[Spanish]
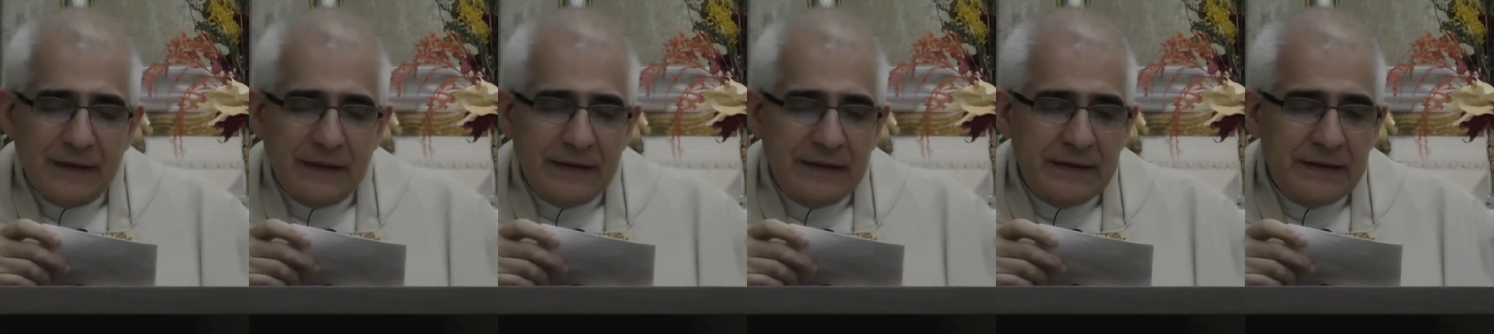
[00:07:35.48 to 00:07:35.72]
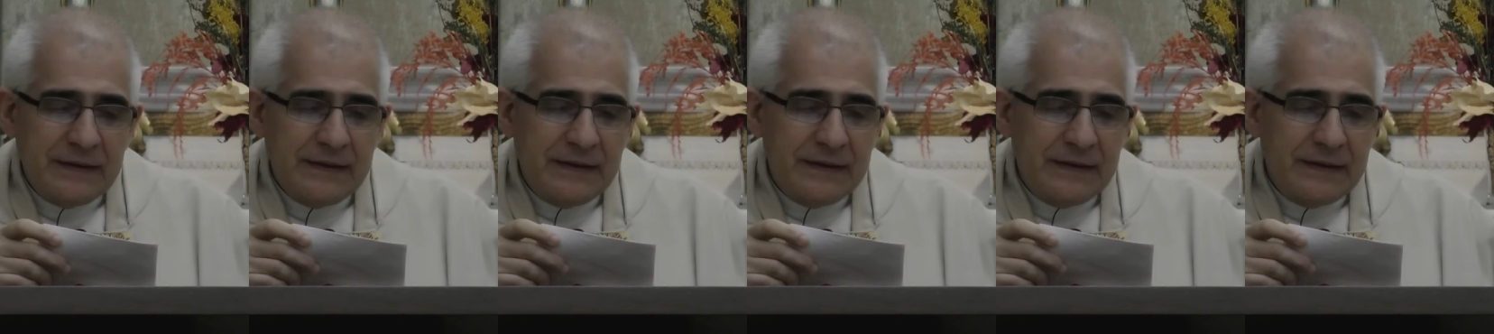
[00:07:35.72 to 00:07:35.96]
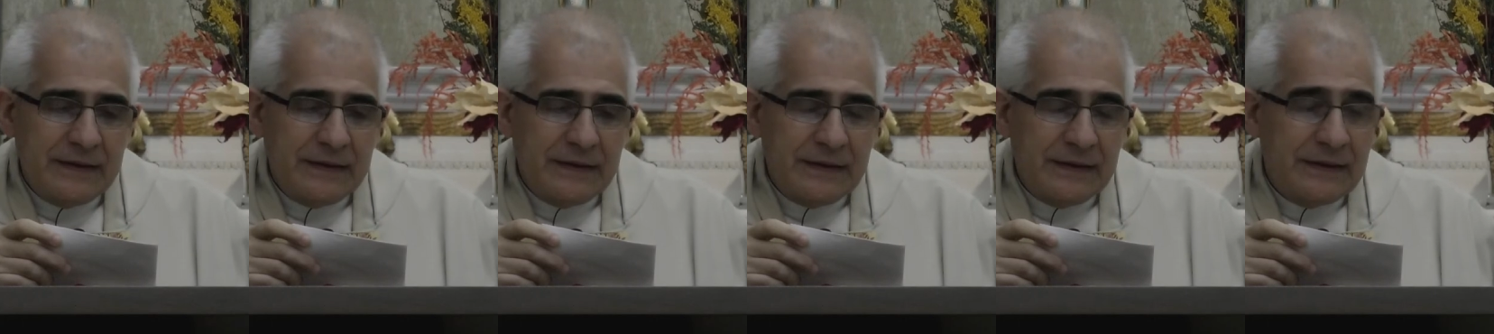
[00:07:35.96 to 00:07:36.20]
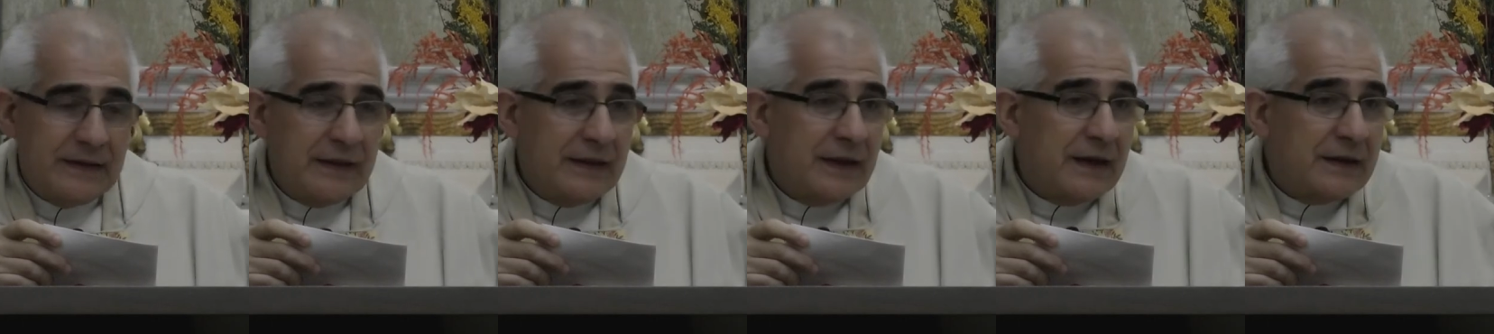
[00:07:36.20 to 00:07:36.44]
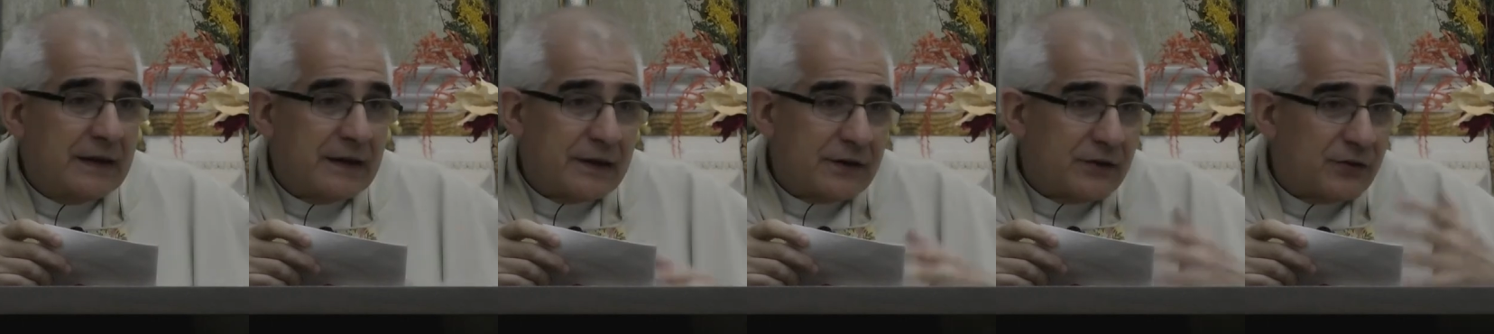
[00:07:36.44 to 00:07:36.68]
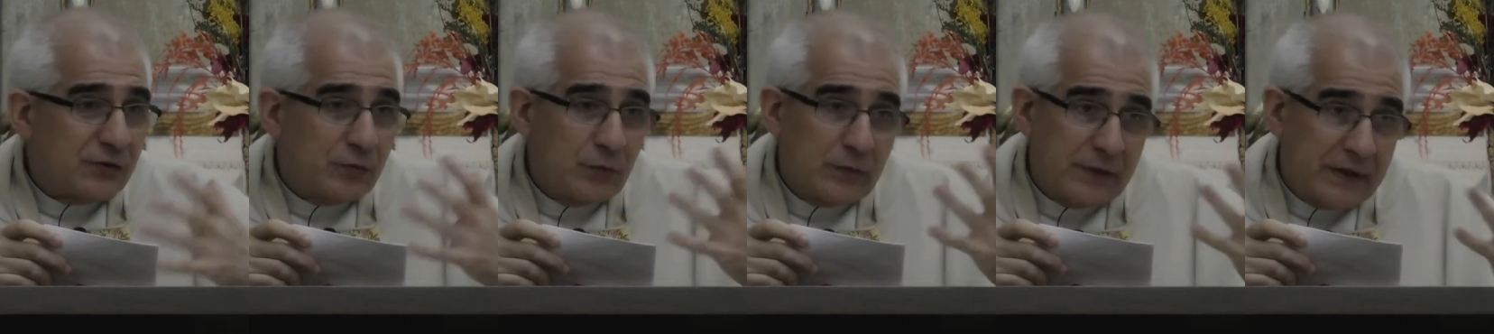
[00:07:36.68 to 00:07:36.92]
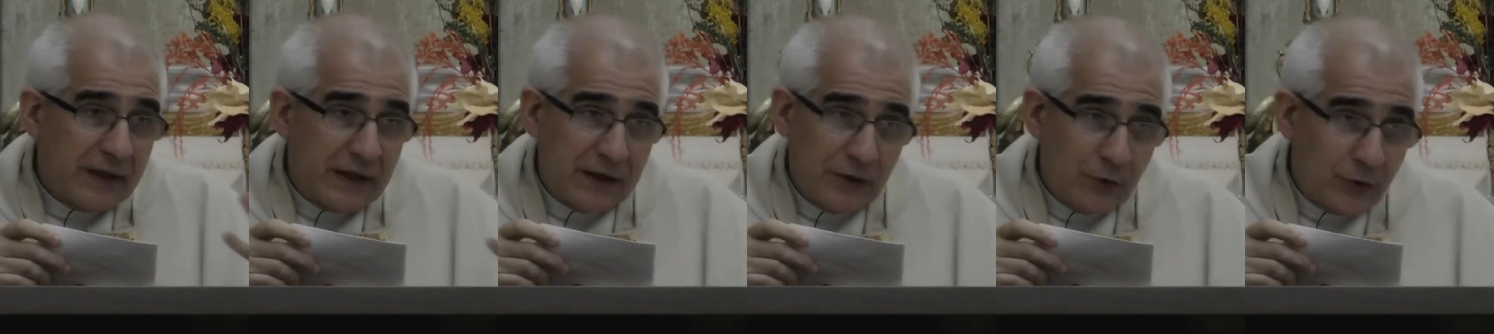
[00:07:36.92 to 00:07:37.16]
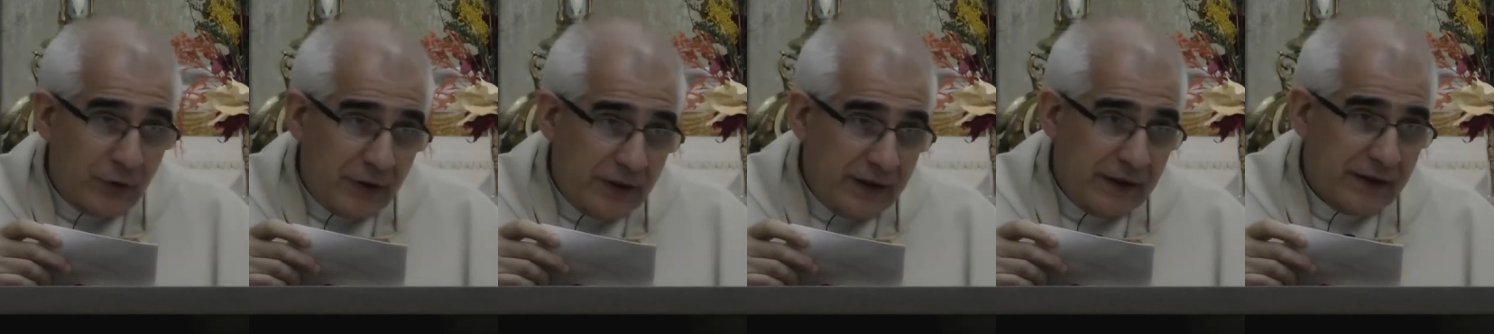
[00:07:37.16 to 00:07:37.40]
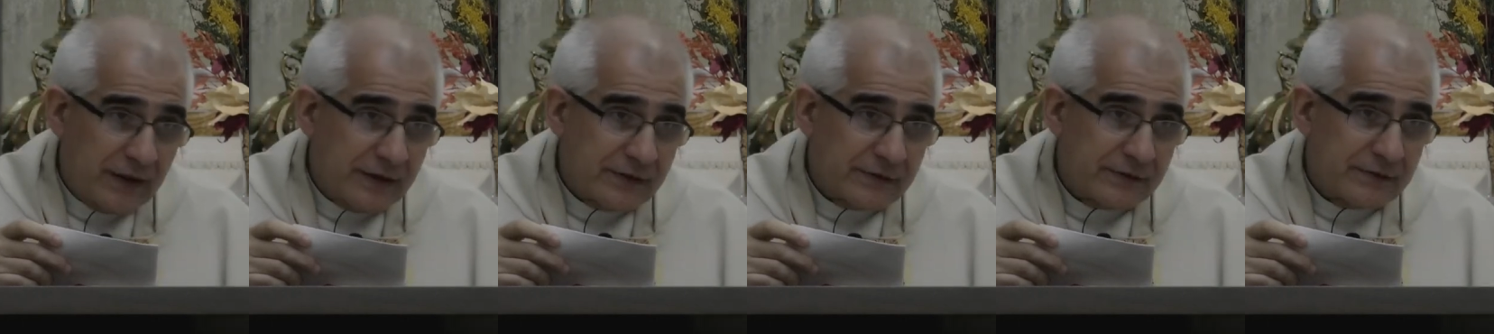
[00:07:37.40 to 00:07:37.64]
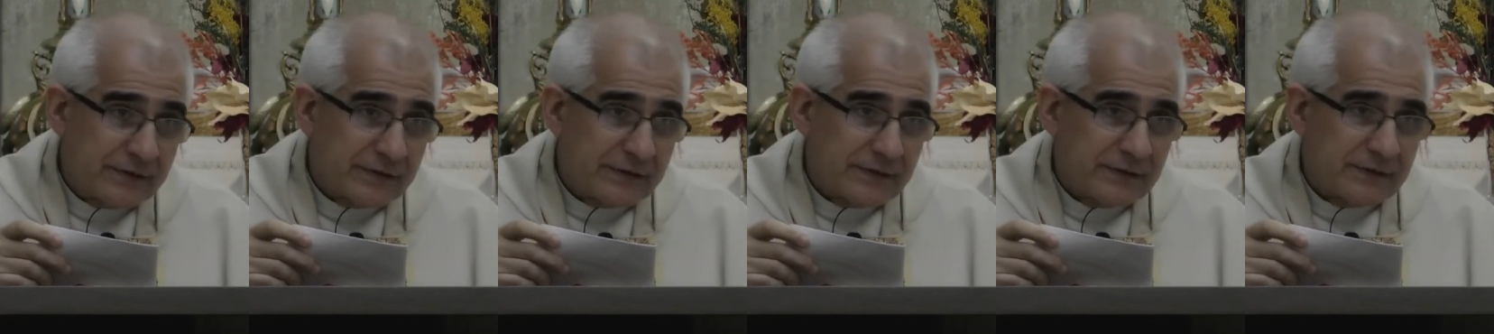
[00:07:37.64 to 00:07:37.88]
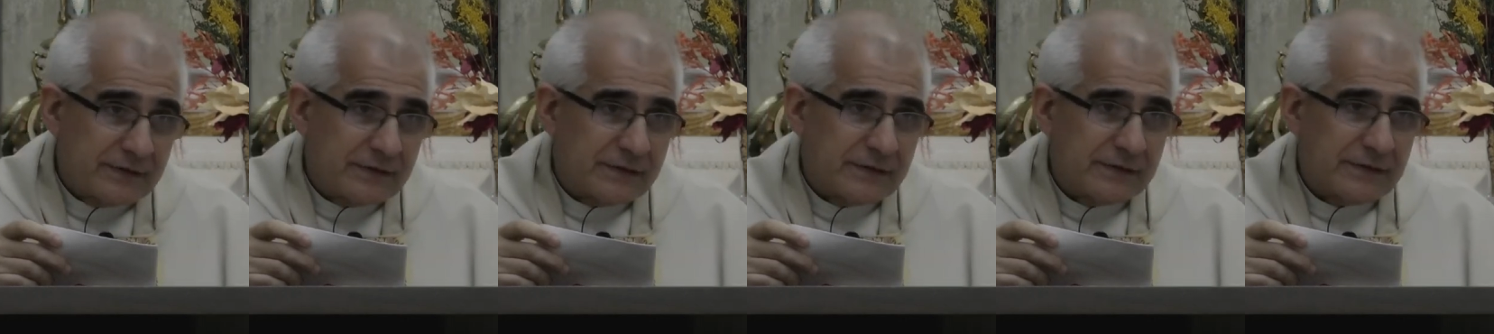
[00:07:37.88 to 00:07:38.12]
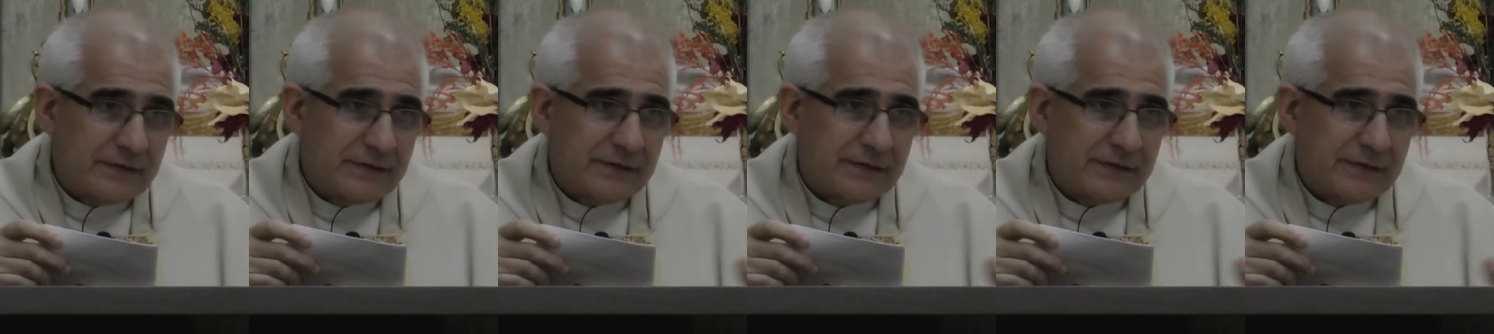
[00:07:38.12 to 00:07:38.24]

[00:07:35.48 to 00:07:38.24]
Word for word: y, ahí resultan los días.